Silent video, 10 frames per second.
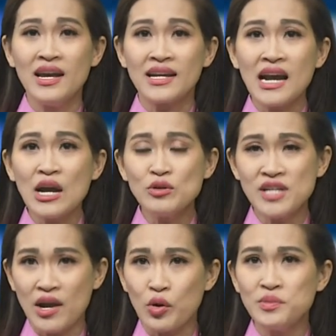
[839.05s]
Các cáo
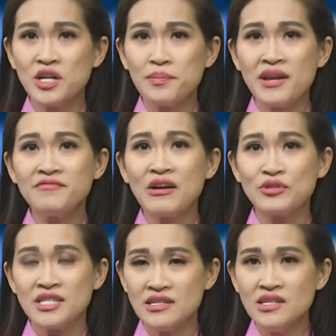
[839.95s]
trạng cũng cho biết vào
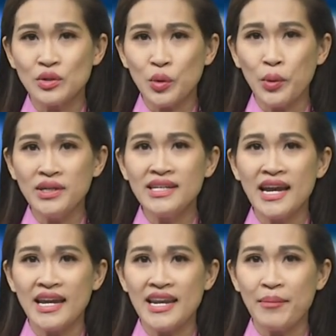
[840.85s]
9 giờ tối
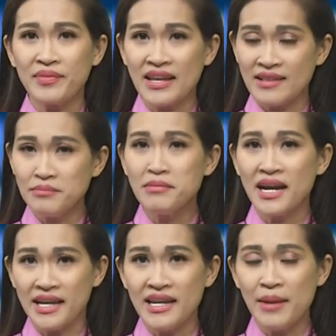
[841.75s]
ngày 5 tây tháng
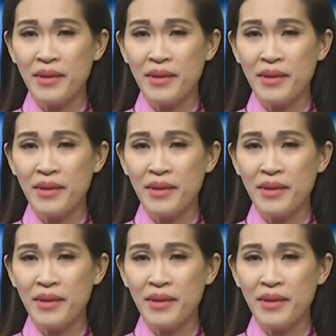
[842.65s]
7 năm